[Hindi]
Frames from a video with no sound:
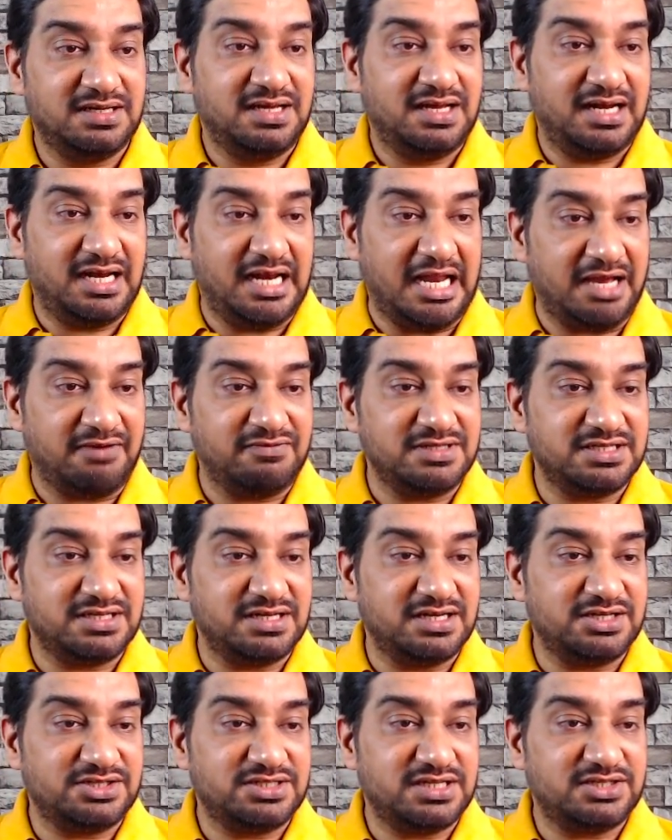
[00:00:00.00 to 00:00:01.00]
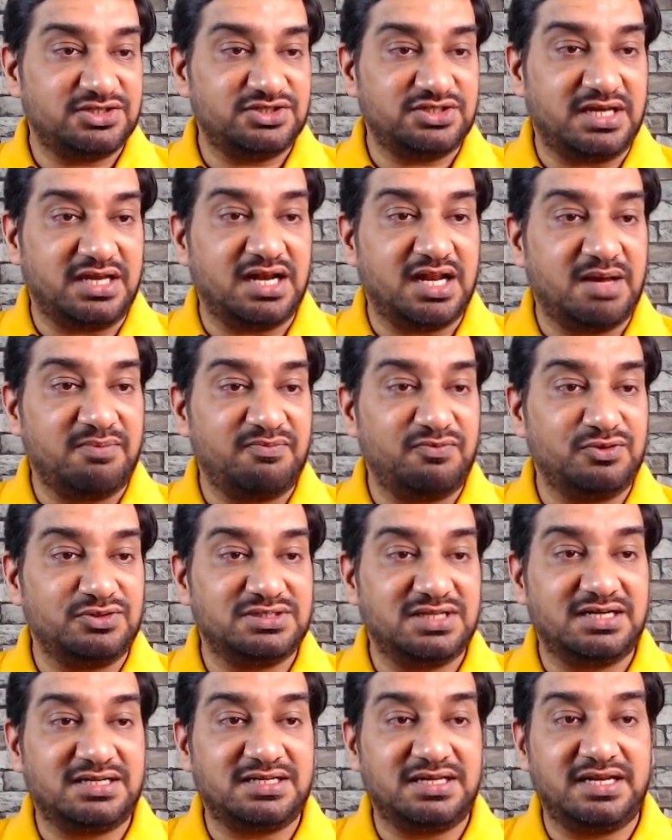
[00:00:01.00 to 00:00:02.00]
लैंग्वेज इंग्लिश है चैनल आप वो
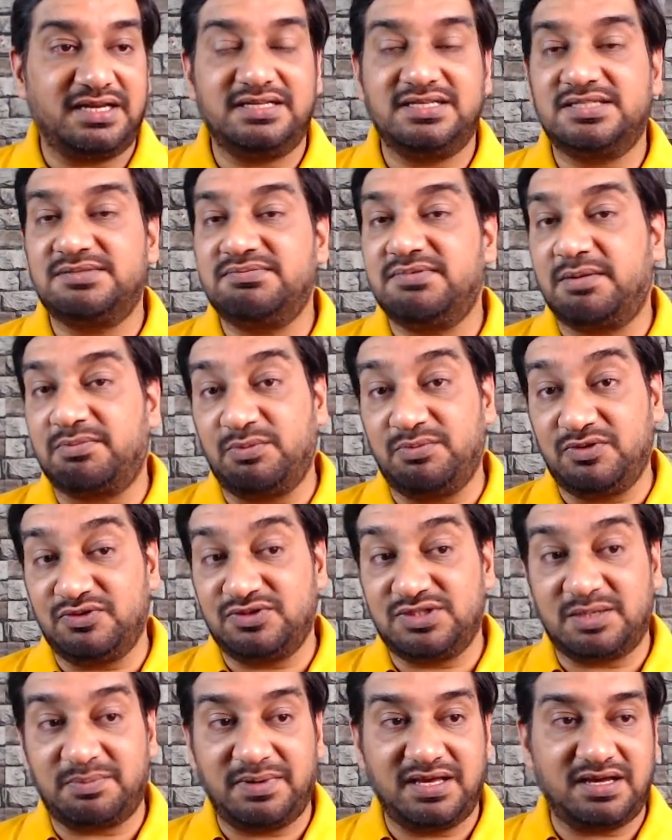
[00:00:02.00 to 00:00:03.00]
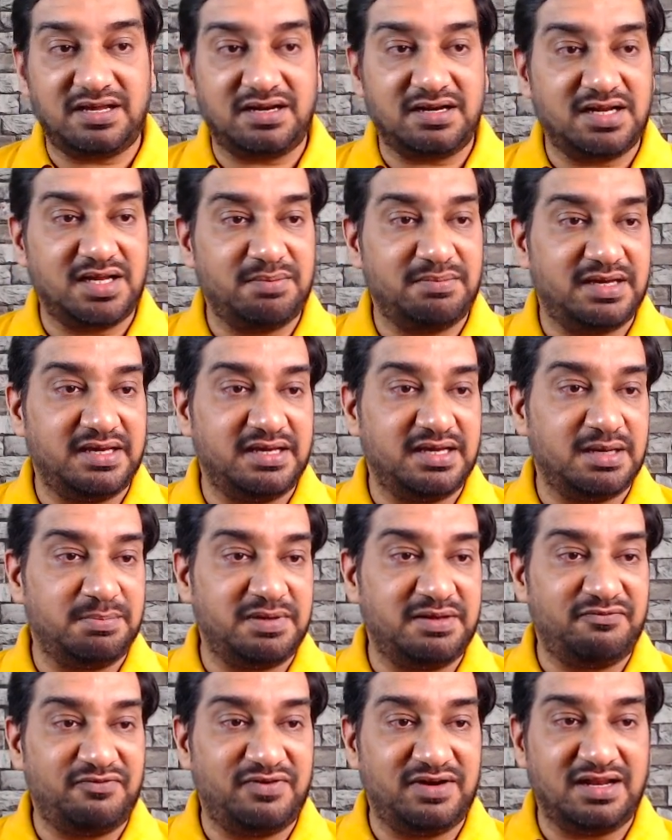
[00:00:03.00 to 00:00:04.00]
सेलेक्ट करेंगे जिसमें आपको म्यूज़िक प्ले करना है मैं यहाँ
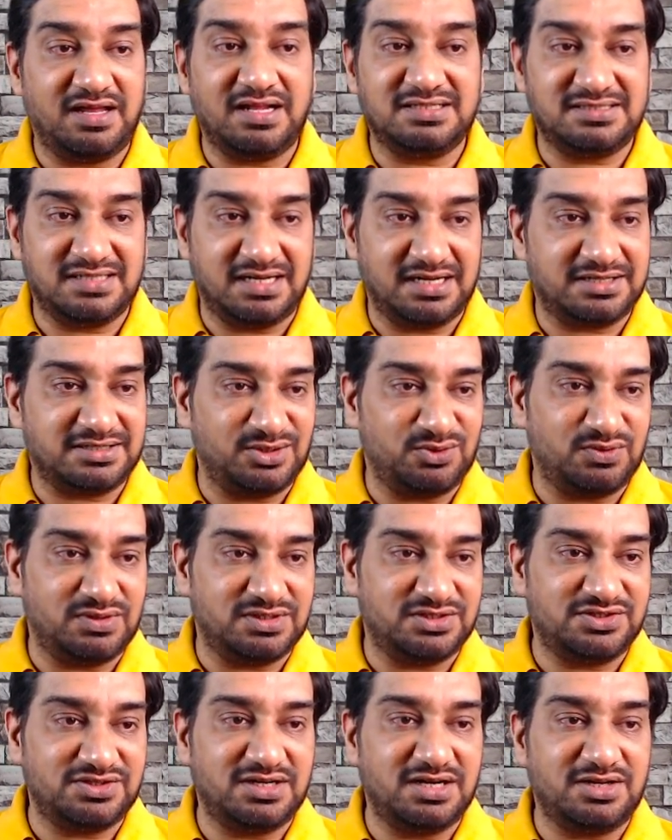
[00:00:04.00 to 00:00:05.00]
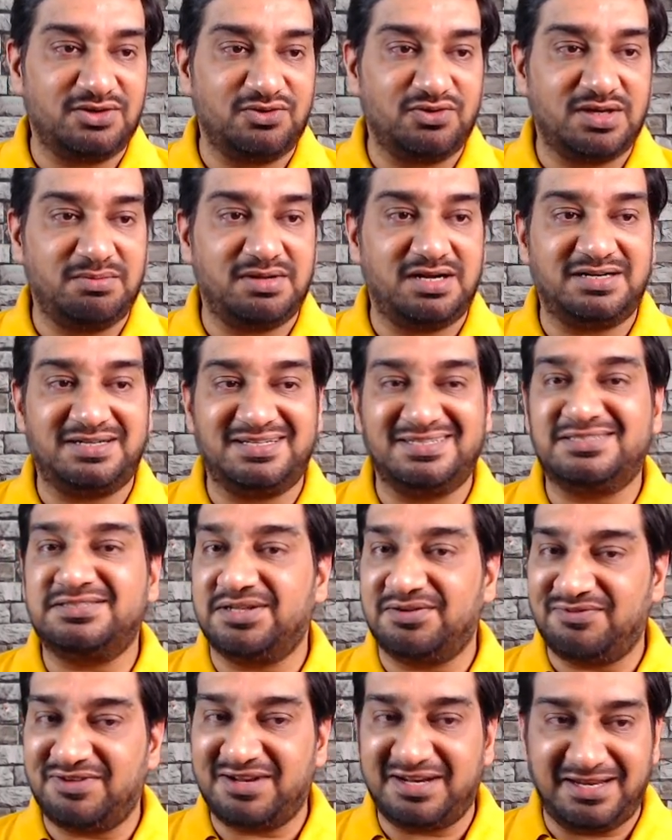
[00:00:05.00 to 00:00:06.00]
पे फ़िलहाल सेलेक्ट करूँगा जनरल क्योंकि मेरा टेस्ट
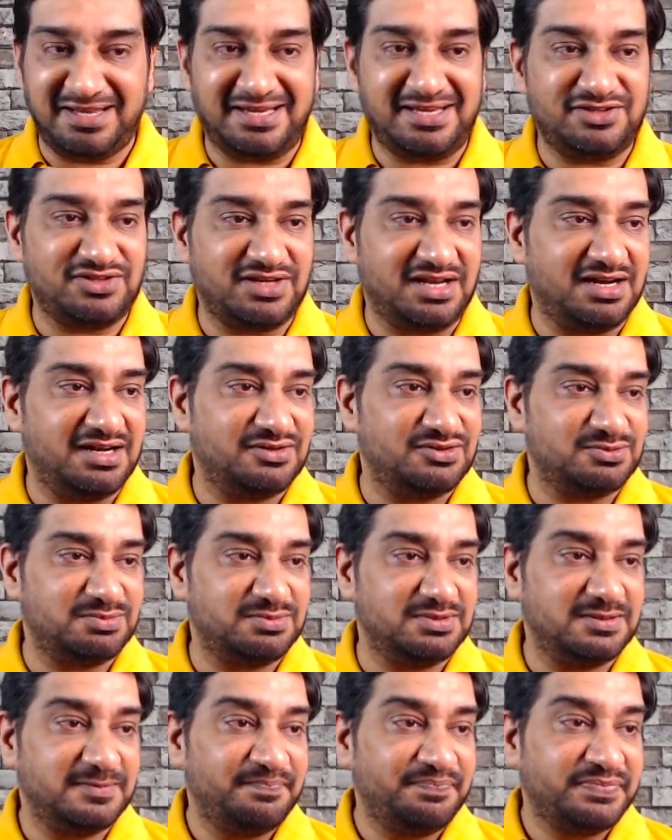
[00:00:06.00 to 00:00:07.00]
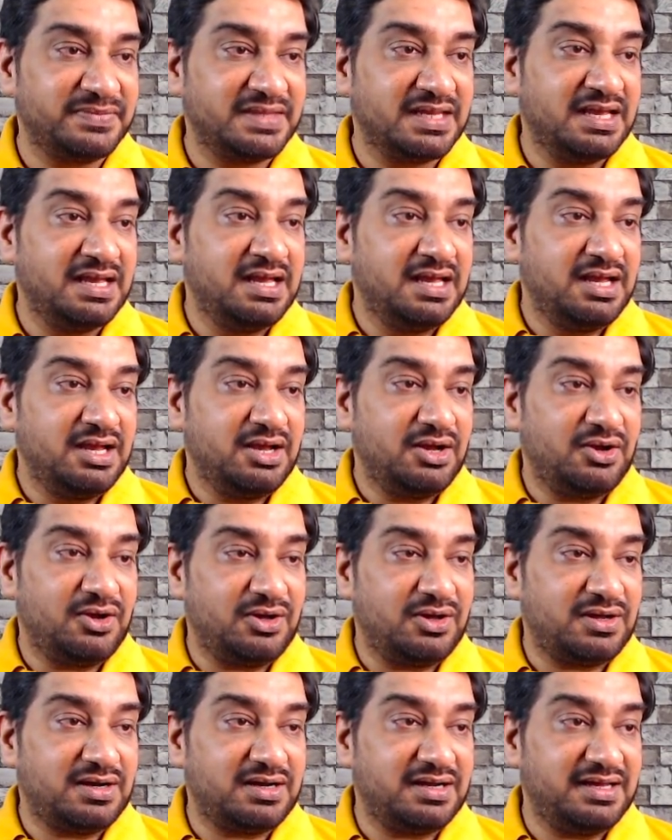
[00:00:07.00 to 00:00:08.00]
सर्वर एक ही चैनल है उसमें
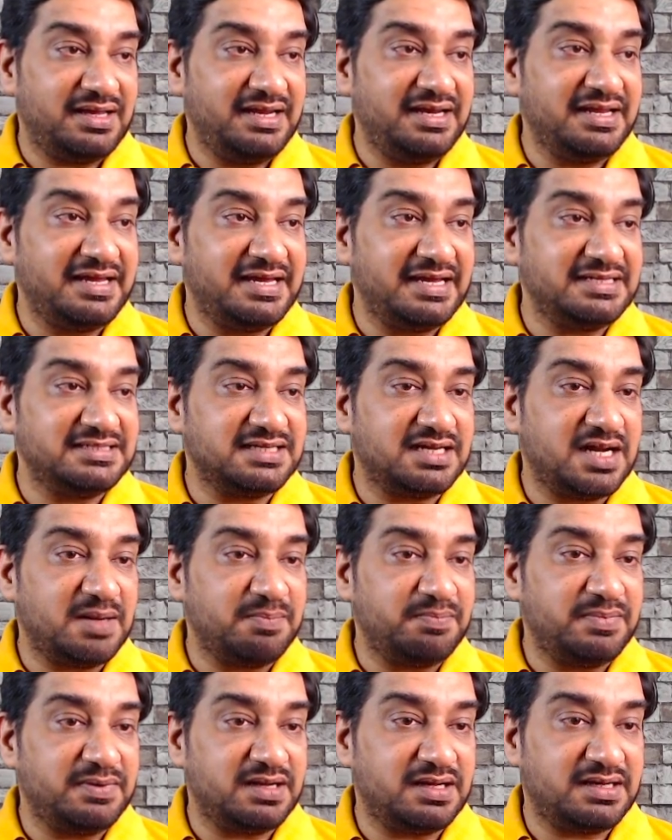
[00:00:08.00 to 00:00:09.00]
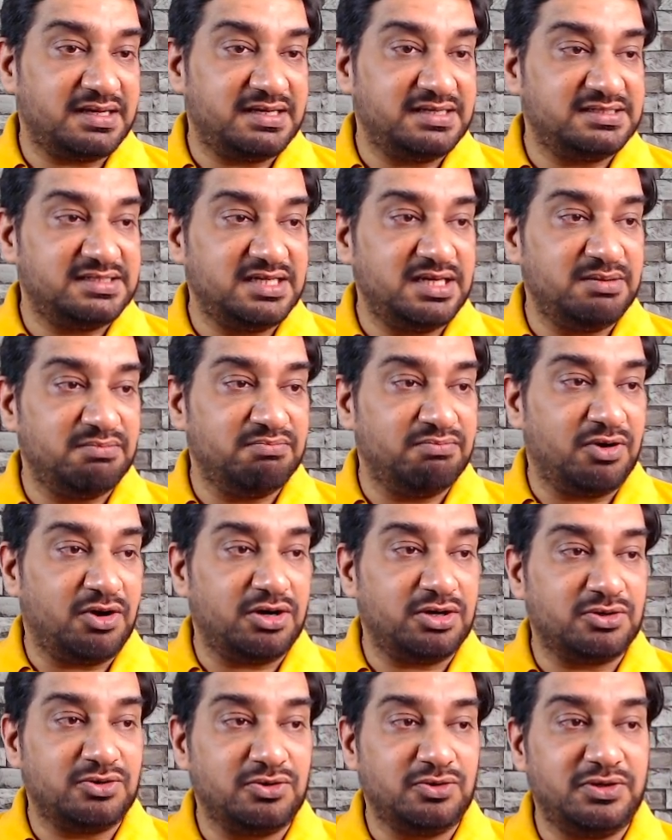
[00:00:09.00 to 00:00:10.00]
और इन केस अगर आप किसी
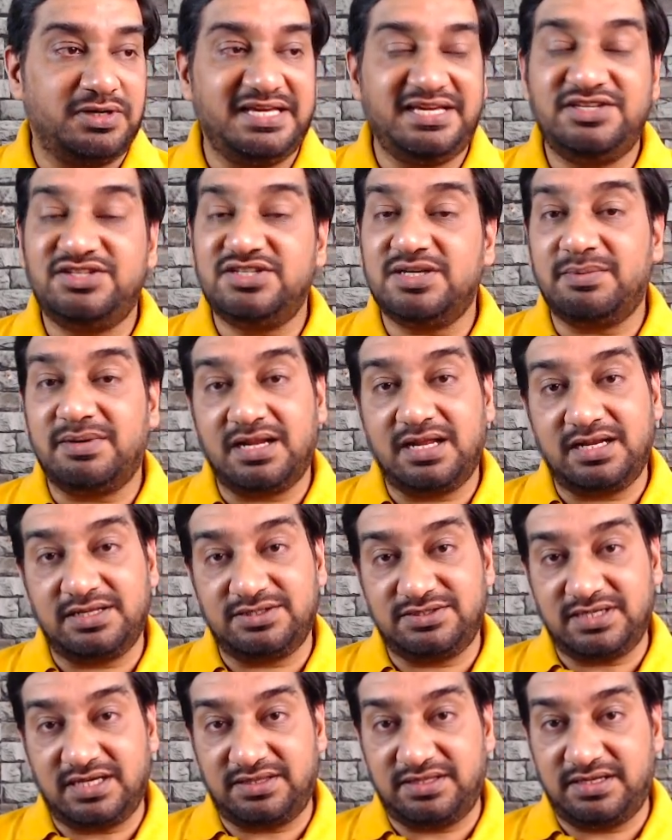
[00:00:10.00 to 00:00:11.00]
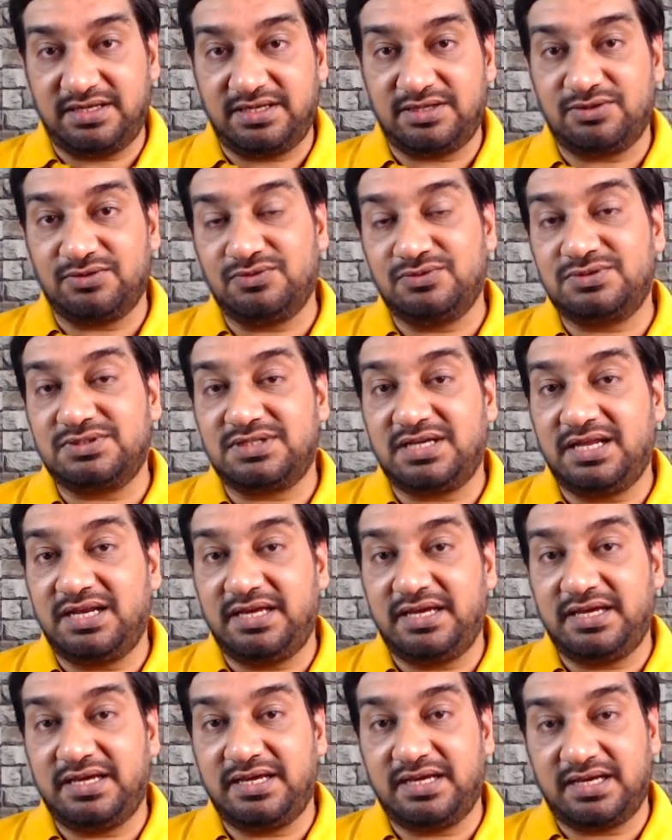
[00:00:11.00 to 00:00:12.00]
मॉड को डीजे बनाना चाहते हैं तो उसके
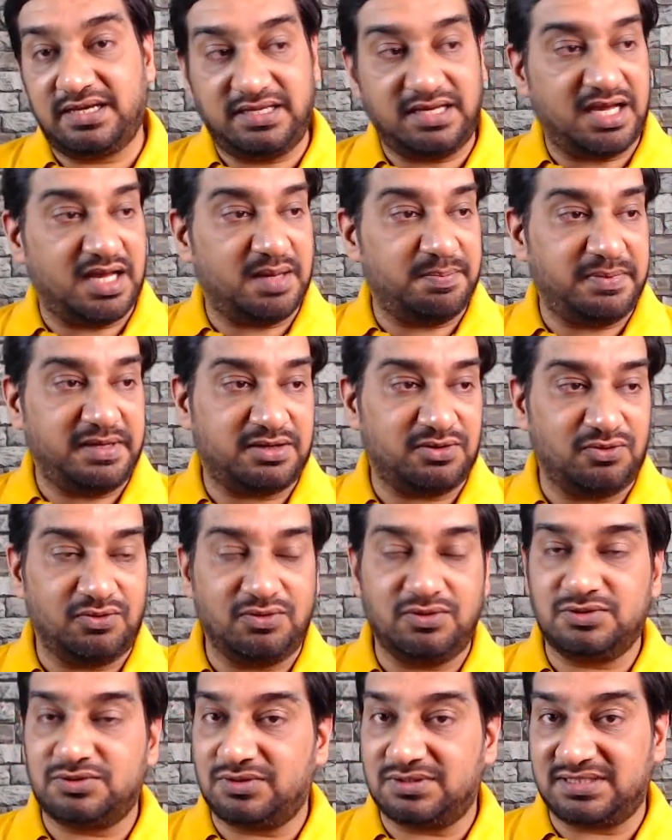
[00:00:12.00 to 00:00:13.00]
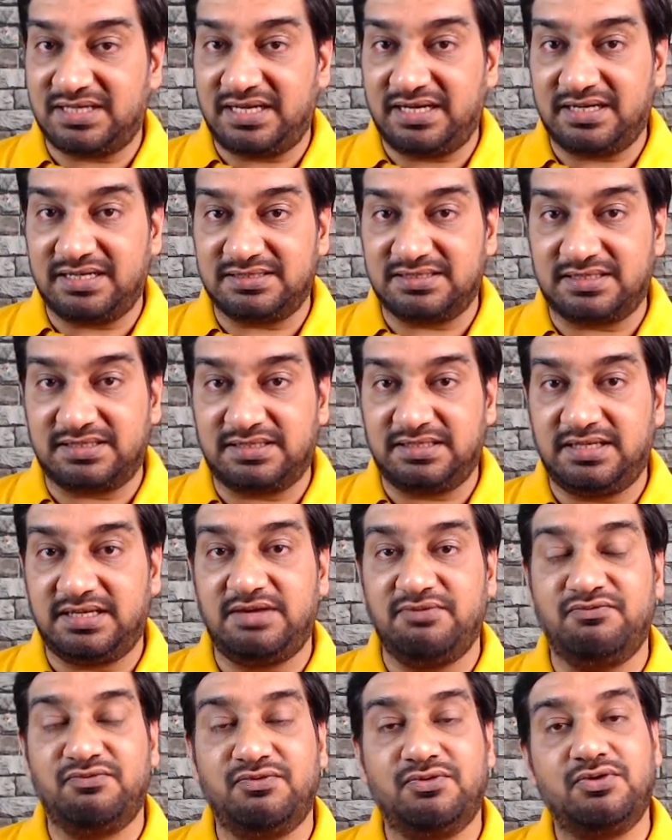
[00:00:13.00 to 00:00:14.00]
लिए यहाँ पे एक रोल उसको असाइन कर सकते हैं
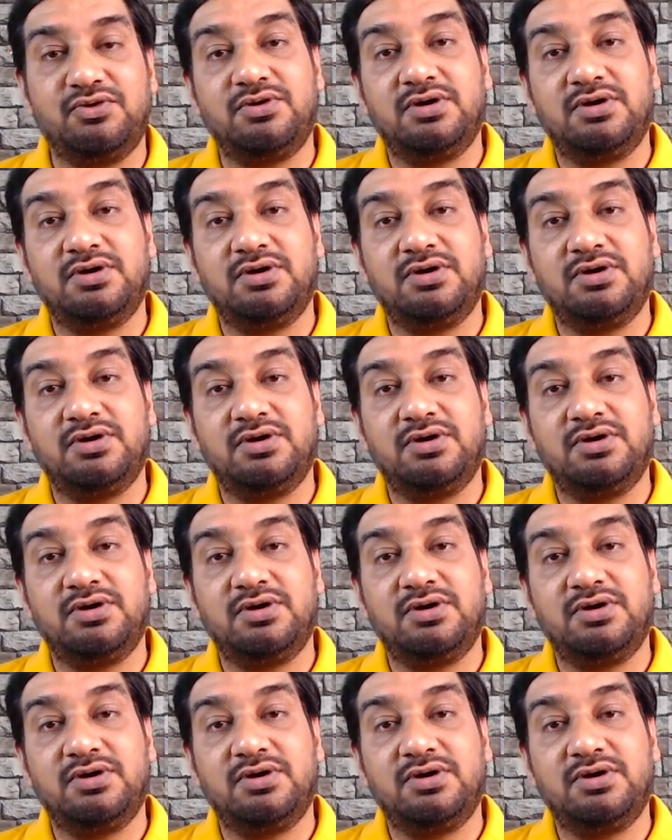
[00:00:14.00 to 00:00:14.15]
कि वो